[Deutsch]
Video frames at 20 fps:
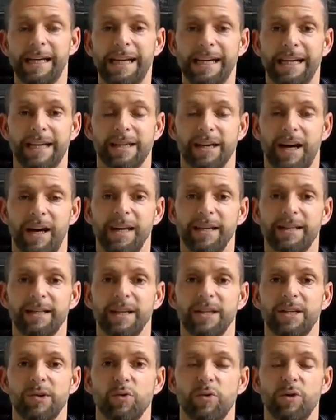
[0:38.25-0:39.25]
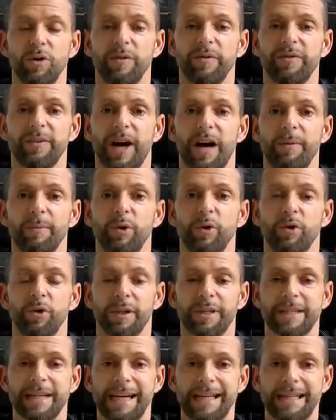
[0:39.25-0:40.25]
Das heißt, in Zukunft habe ich nur
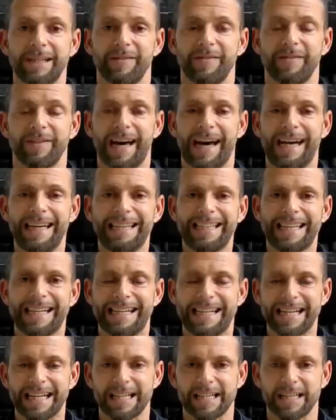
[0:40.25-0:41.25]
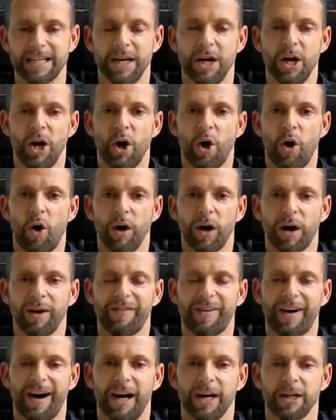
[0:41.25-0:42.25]
noch Zeit, freitags eure
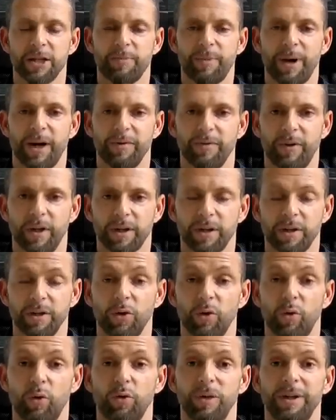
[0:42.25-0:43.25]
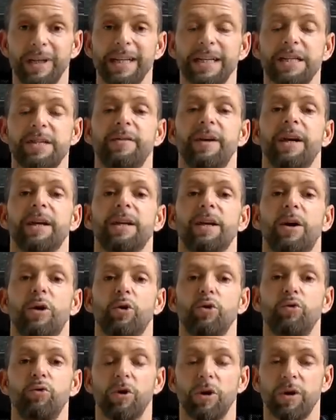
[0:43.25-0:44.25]
Fragen zu beantworten und es werden
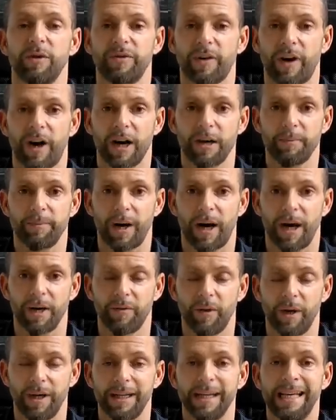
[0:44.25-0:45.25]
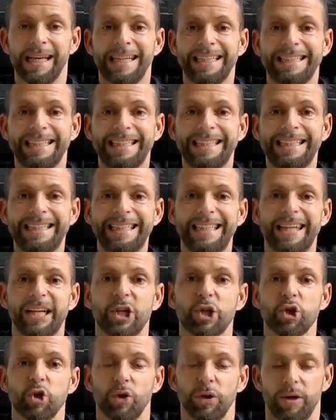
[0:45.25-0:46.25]
auch nur noch Fragen beantwortet, die
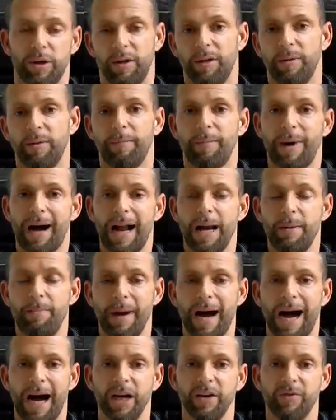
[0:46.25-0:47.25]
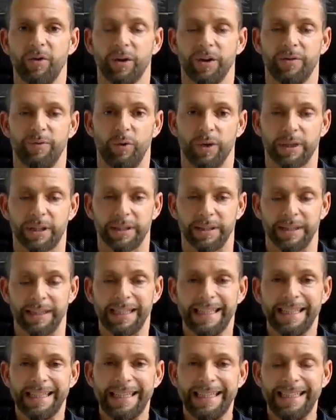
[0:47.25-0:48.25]
nicht schon mal beantwortet wurden.
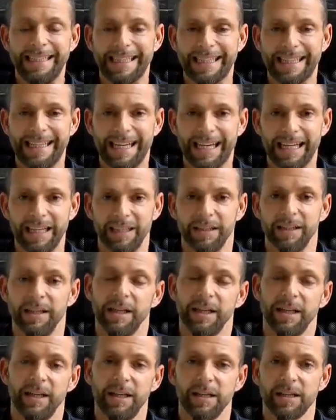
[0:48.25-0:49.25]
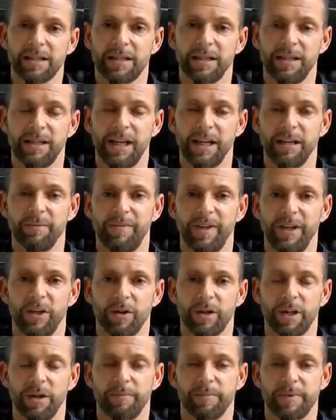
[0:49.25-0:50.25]
In der Regel ist in jedem
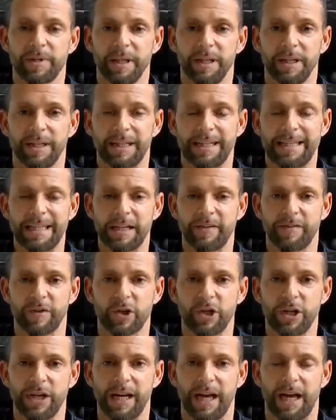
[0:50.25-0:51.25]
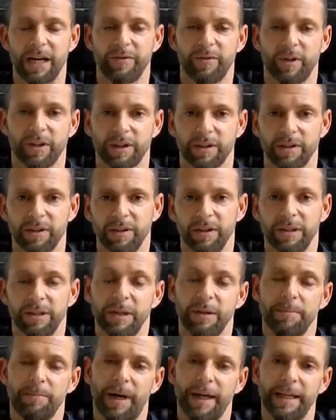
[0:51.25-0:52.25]
Videoclip sind zig verschiedene Antworten
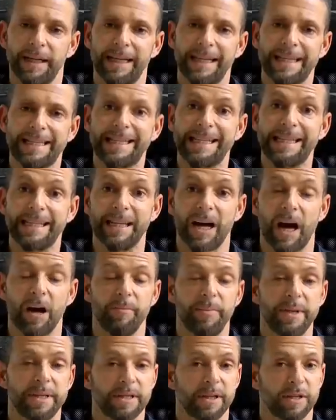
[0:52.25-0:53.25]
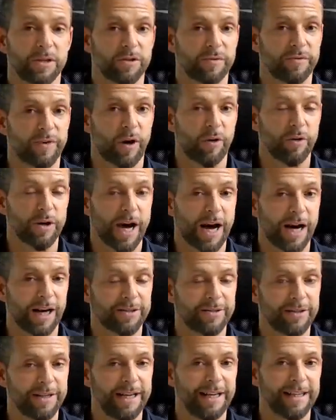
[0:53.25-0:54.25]
Manche sind da ein bisschen zu faul
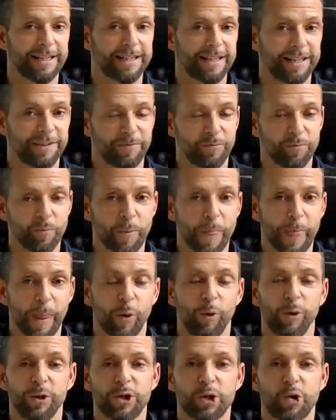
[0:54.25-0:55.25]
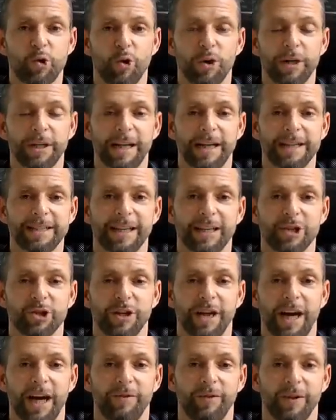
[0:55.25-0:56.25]
nachzulesen und zu gucken, dass da
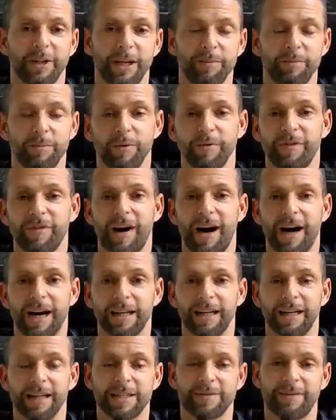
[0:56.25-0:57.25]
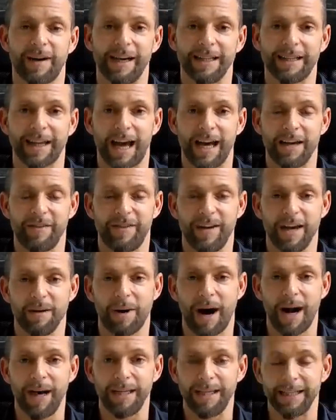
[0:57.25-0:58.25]
schon eine Antwort gibt und fragen dann zwei, drei,
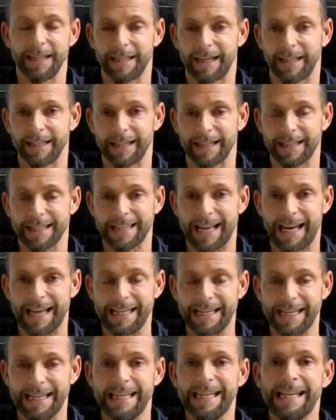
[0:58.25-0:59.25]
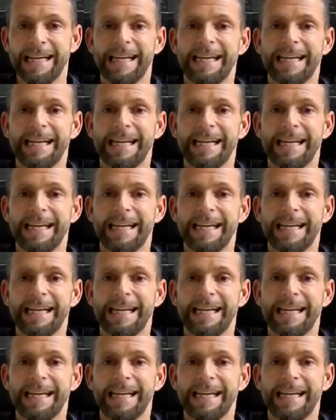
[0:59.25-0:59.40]
viermal hintereinander das Gleiche.